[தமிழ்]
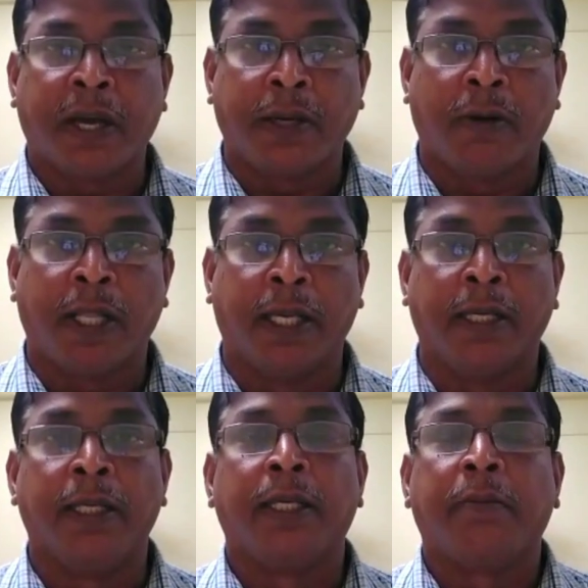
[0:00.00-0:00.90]
பதிவாகியுள்ளது
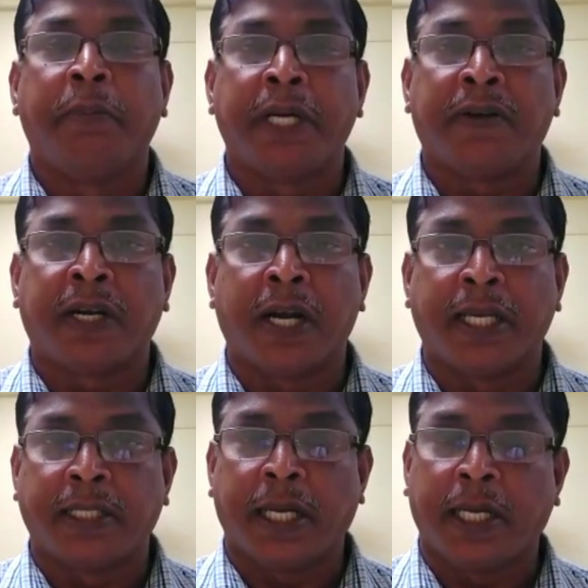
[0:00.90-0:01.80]

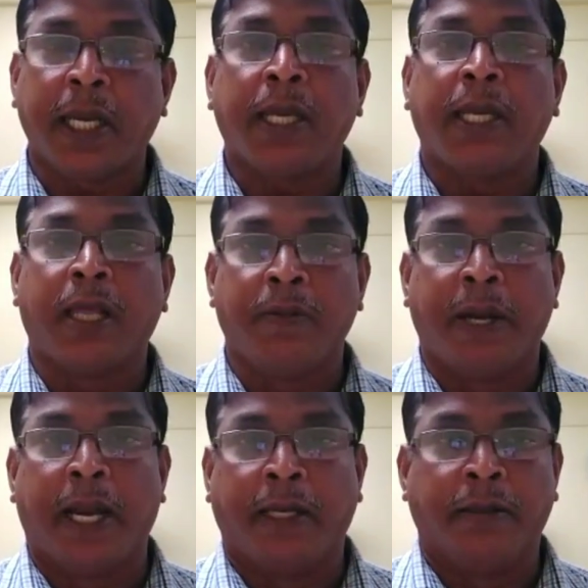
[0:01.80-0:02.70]
மீனவருக்கான எச்சரிக்கை
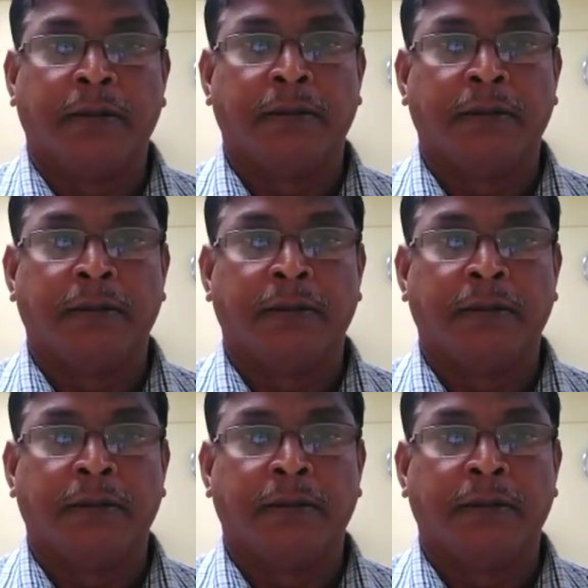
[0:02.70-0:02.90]
ஏதும் இல்லை